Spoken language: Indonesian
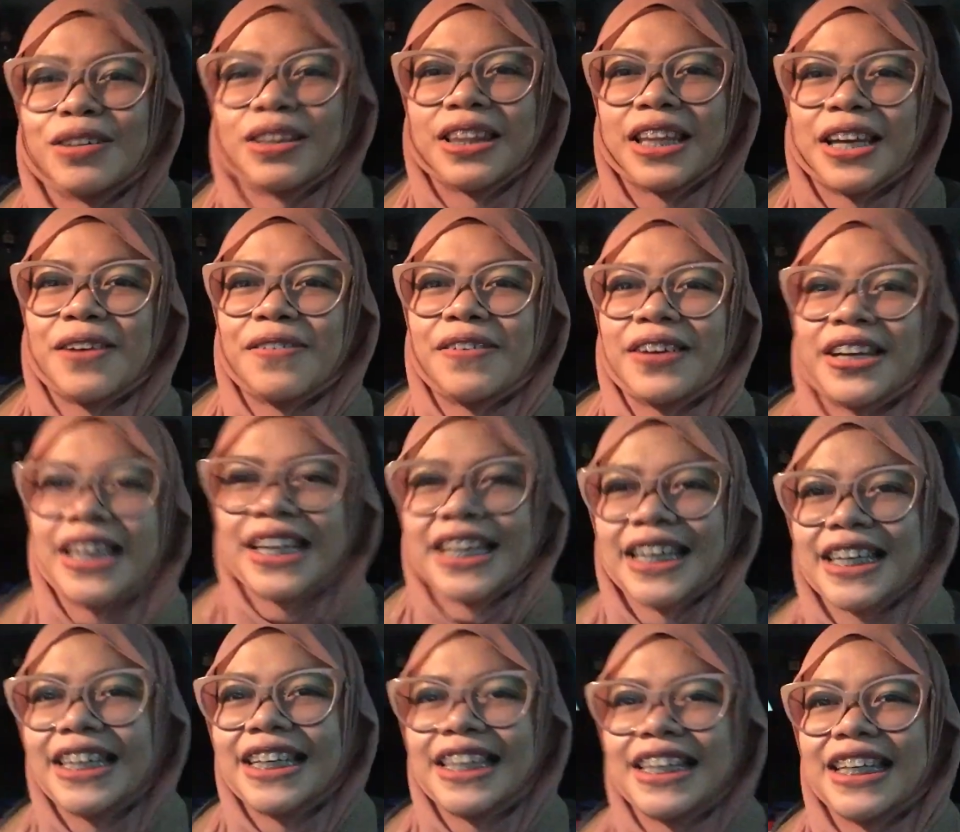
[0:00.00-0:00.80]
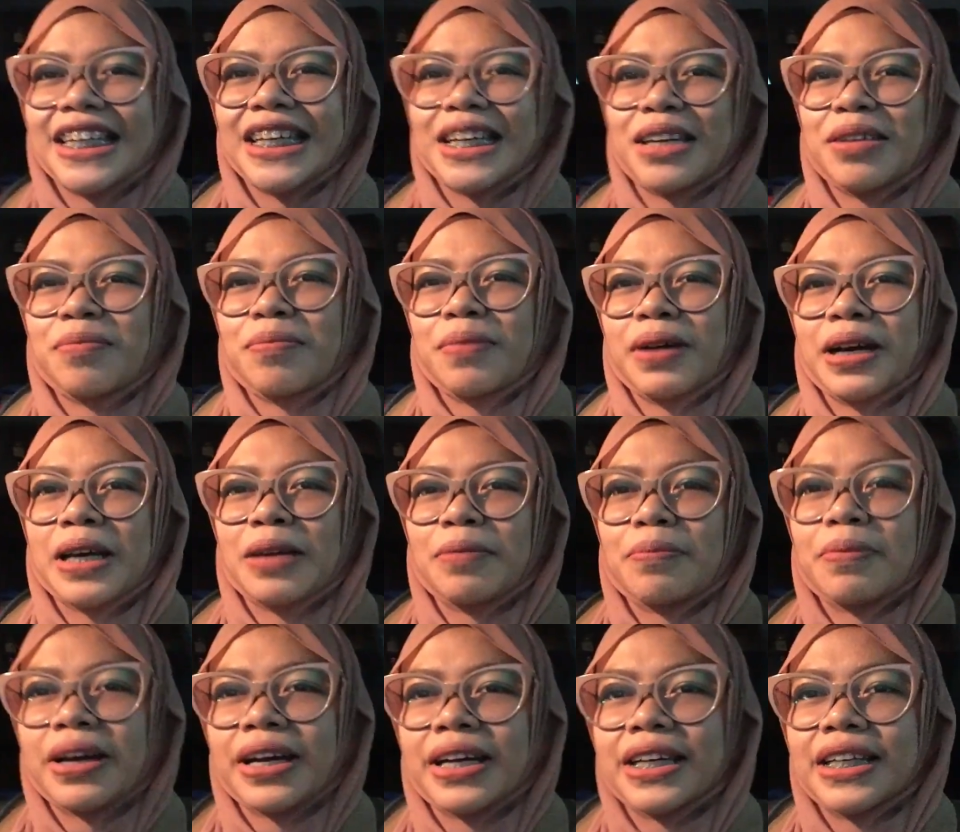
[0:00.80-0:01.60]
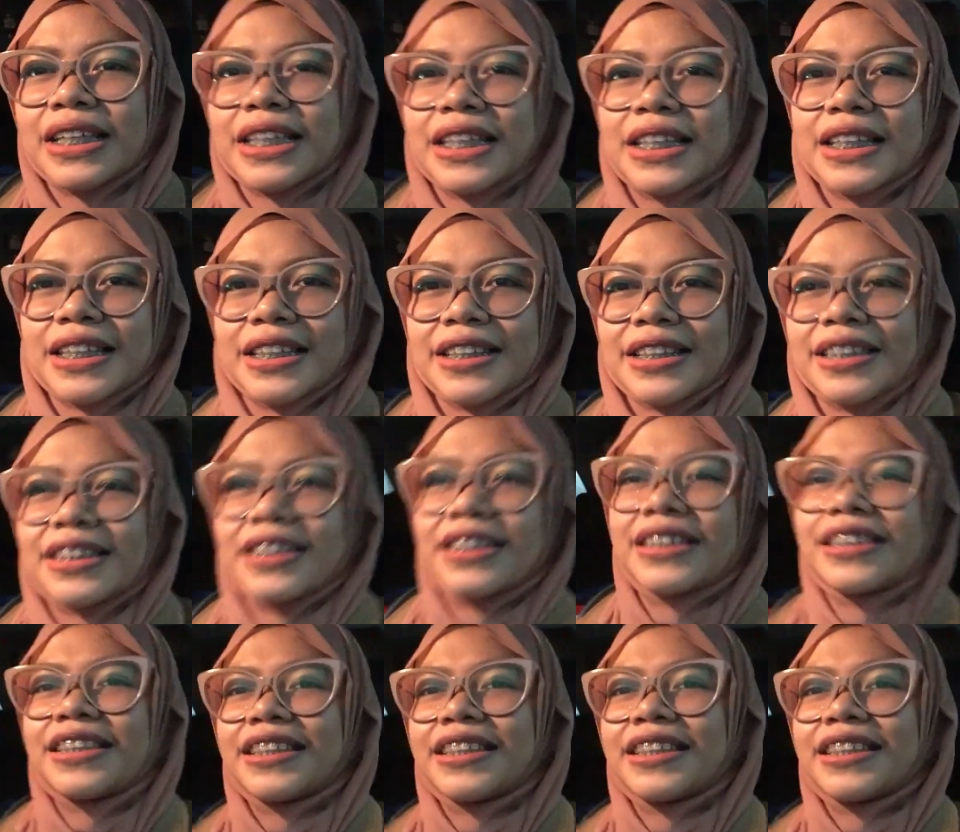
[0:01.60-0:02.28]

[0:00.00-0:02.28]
otw nih pagi-pagi